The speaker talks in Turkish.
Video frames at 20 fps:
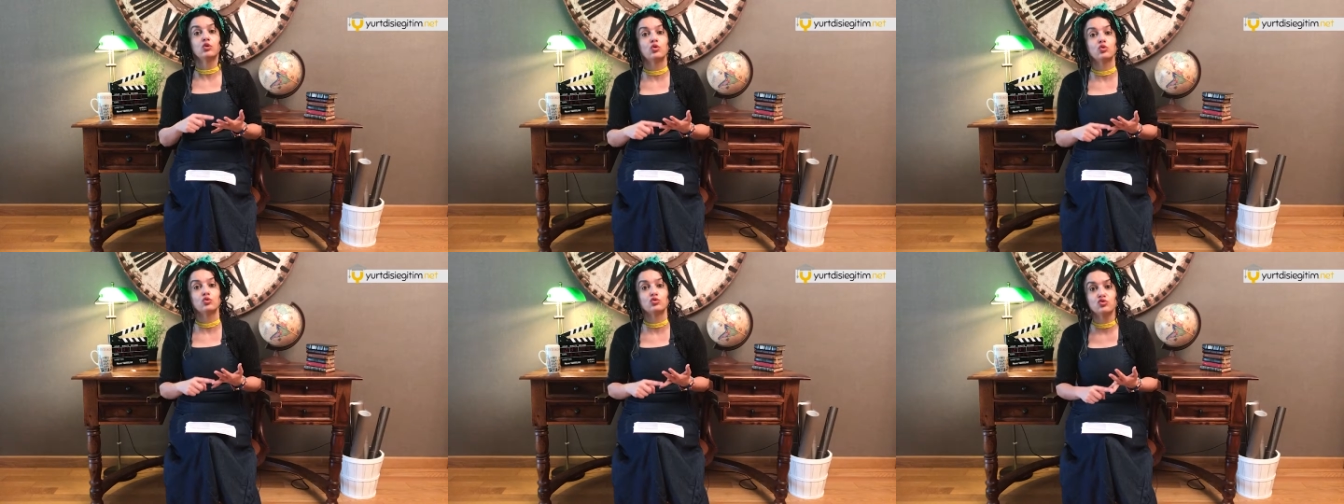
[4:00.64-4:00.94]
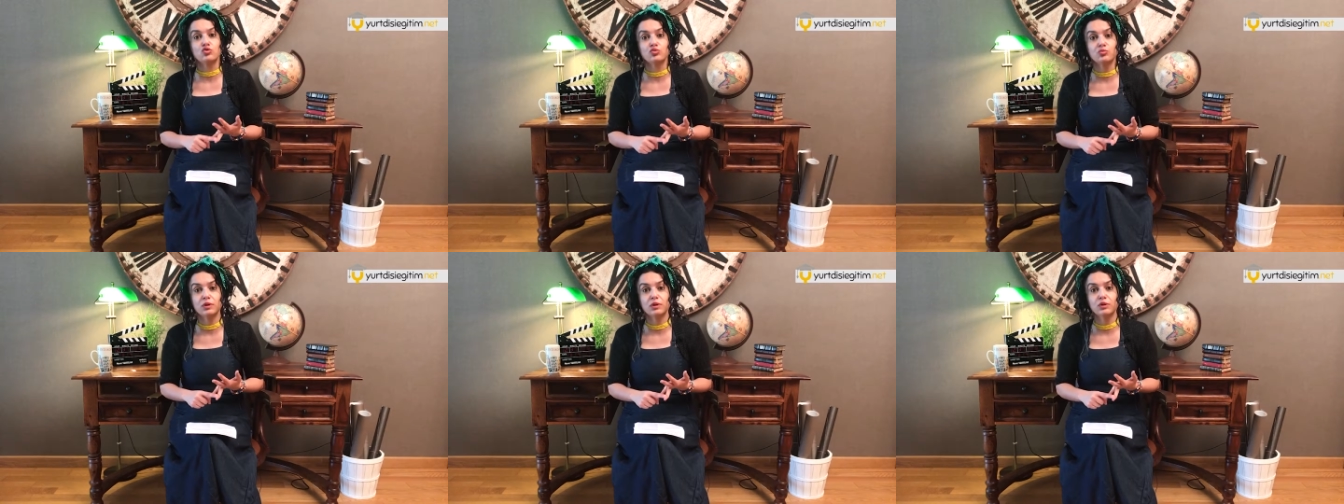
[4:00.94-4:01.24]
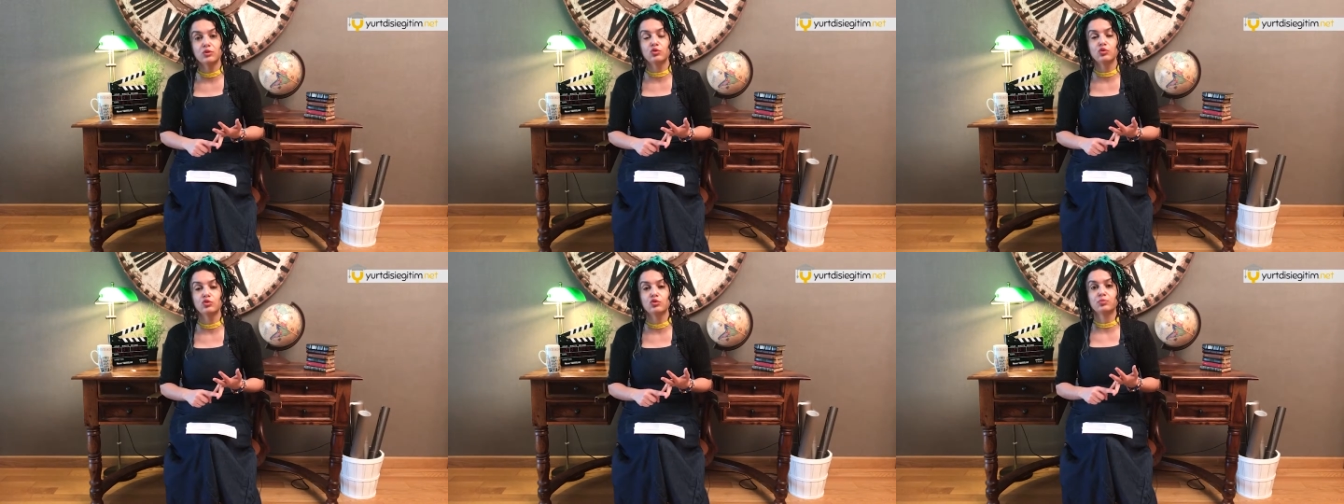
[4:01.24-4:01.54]
konuşma
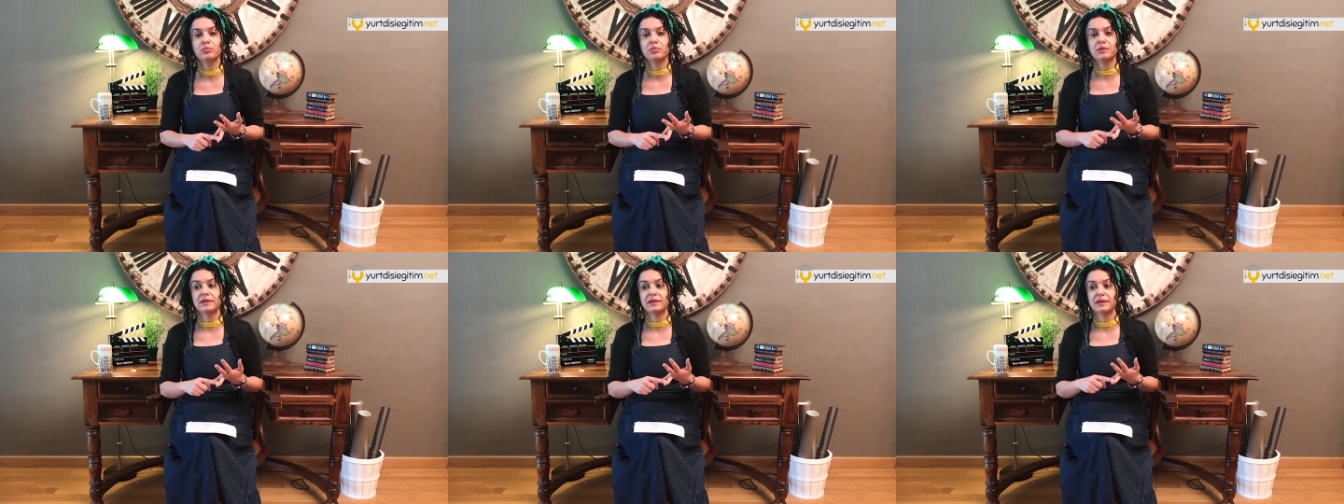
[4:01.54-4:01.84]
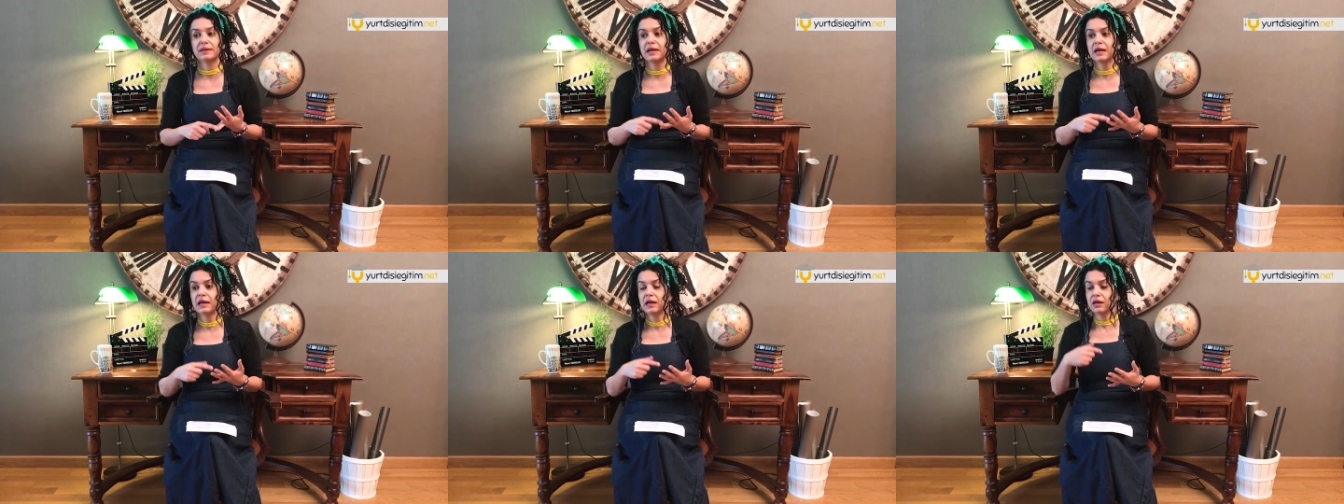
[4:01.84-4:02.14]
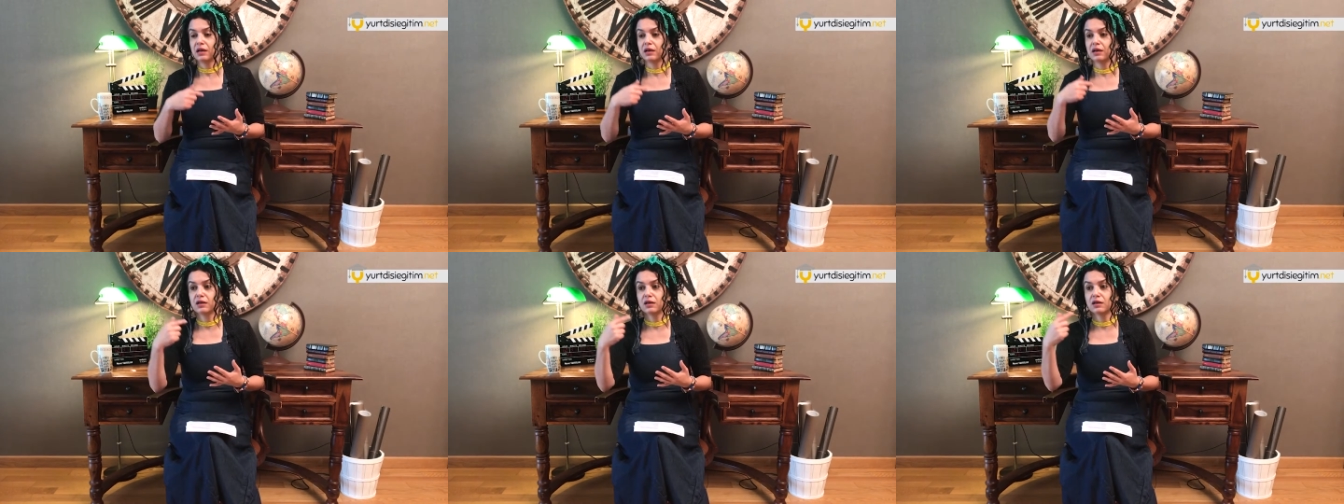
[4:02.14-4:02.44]
kulüpleri,
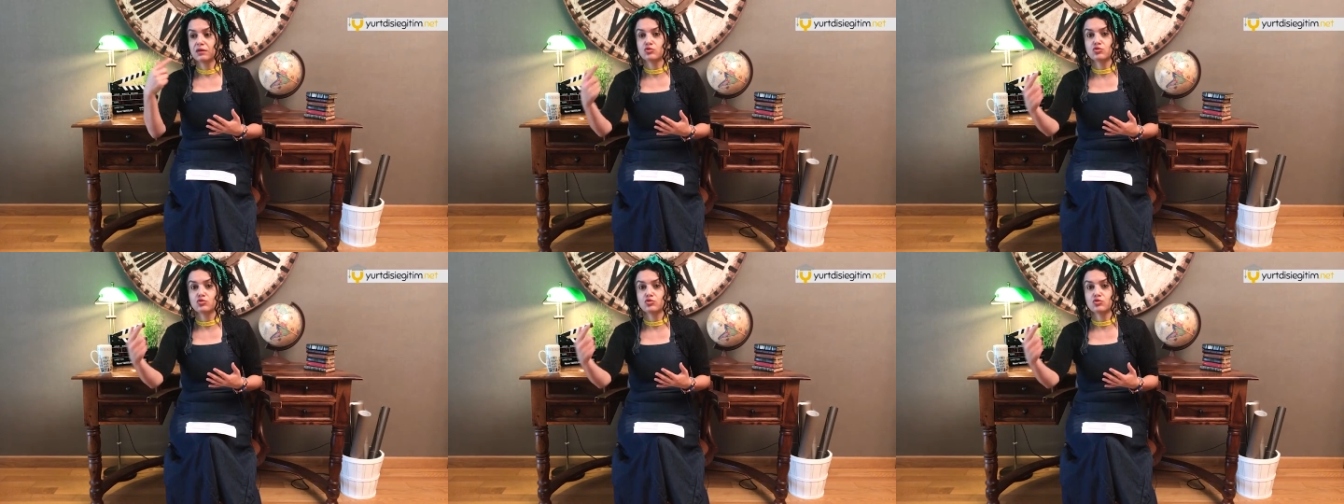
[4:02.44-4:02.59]
e,